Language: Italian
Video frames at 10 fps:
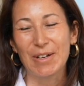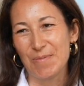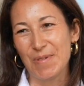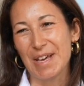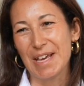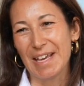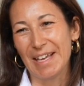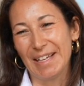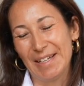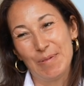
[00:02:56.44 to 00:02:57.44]

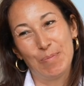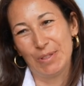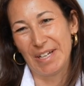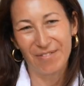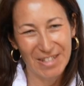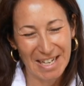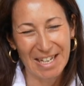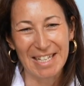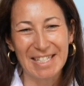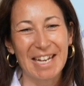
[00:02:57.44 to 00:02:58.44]
come eh, potrà vedere
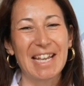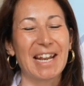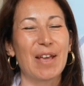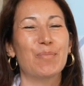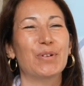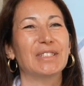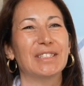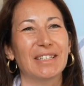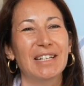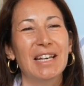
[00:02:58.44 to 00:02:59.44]
chi leggerà il
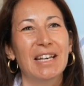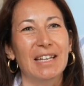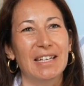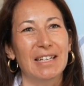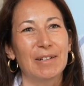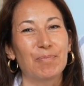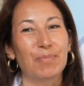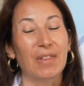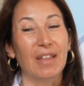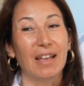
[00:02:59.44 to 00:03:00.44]
report,
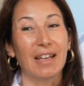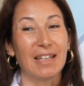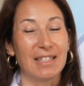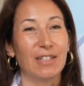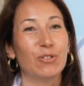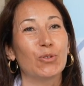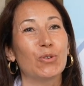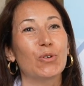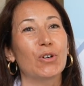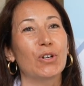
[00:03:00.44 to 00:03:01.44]
ehm, è stato